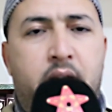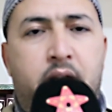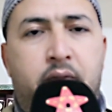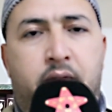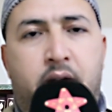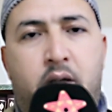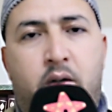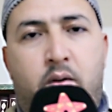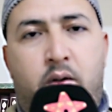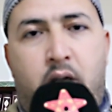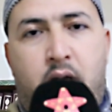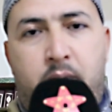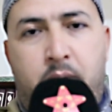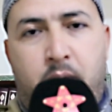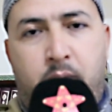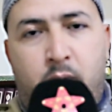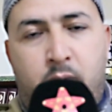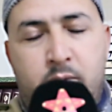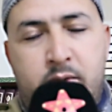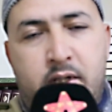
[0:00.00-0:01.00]
يفعله
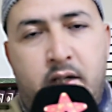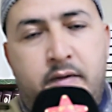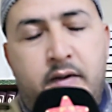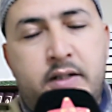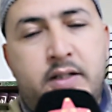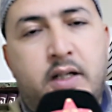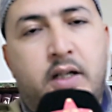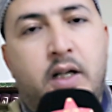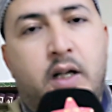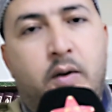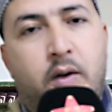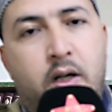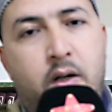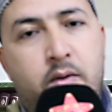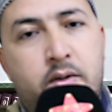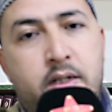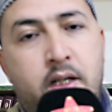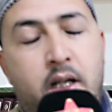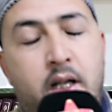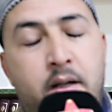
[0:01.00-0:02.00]
الحبيب المصطفى صلى الله عليه
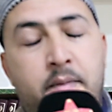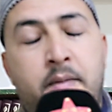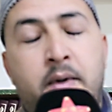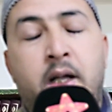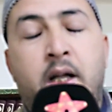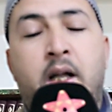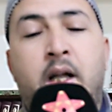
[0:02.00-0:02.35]
وسلم